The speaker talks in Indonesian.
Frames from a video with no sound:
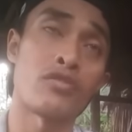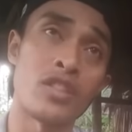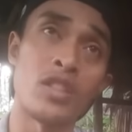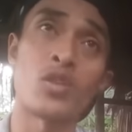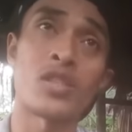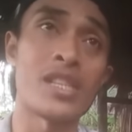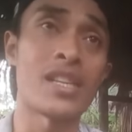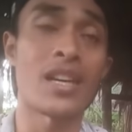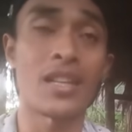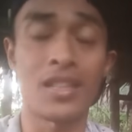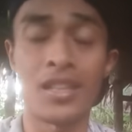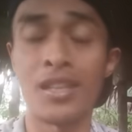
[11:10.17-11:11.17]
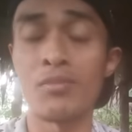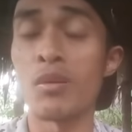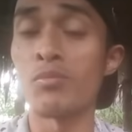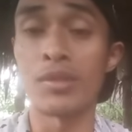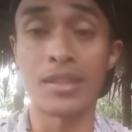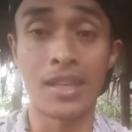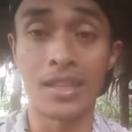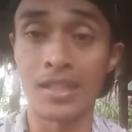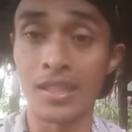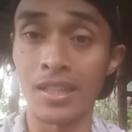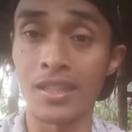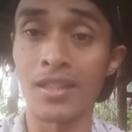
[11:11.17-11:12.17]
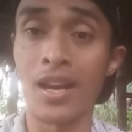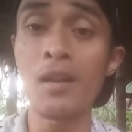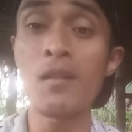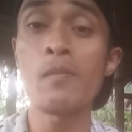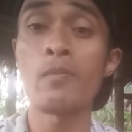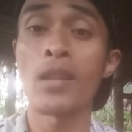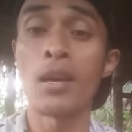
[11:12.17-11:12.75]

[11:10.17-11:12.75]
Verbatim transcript: video singkat ini memberkati kita,